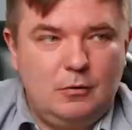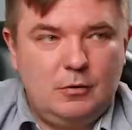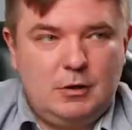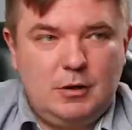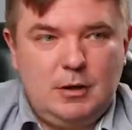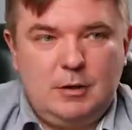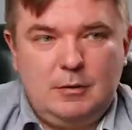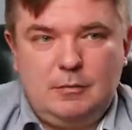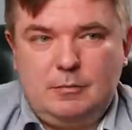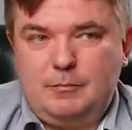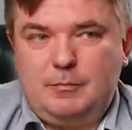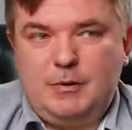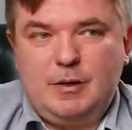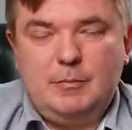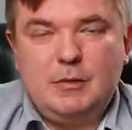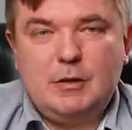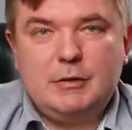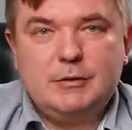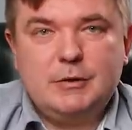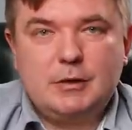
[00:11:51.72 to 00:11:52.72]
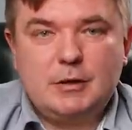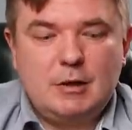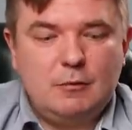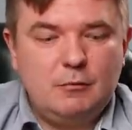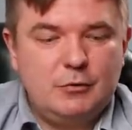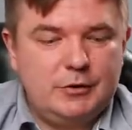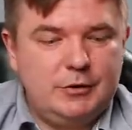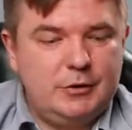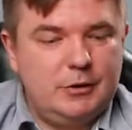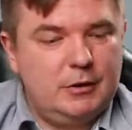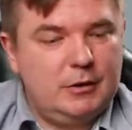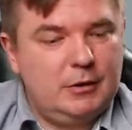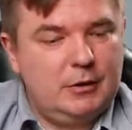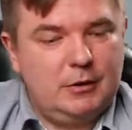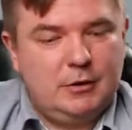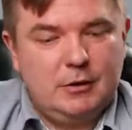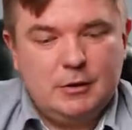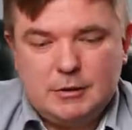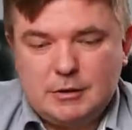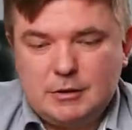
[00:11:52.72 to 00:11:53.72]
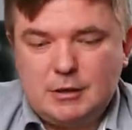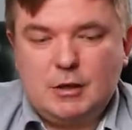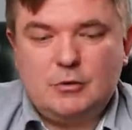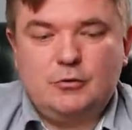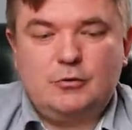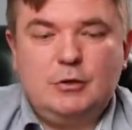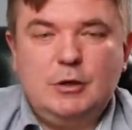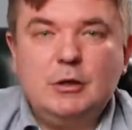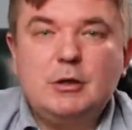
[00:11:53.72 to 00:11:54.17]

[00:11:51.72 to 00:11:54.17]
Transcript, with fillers: Окей, пример зерновой сделки. Скажут,